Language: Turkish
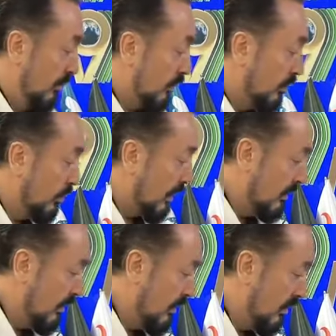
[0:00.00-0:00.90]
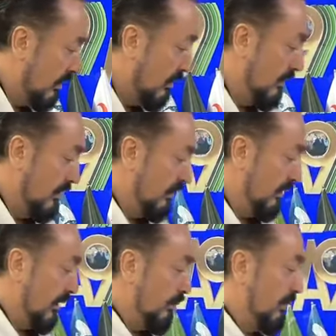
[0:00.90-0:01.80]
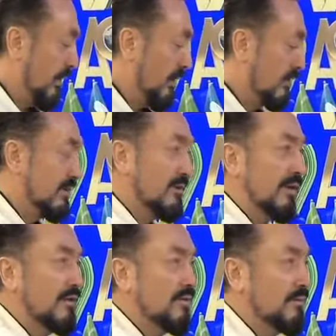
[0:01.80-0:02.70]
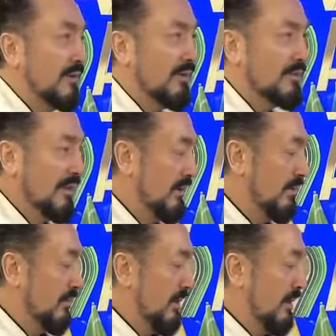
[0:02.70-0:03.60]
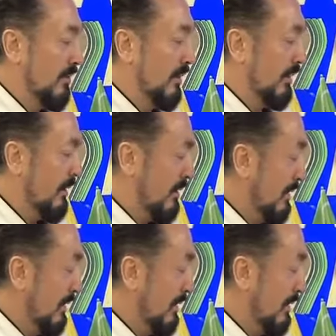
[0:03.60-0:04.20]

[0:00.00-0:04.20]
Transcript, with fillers: Kur'an'ı kitap olarak hazırca karşımıza yanımıza getirmiş Cenab-ı Allah.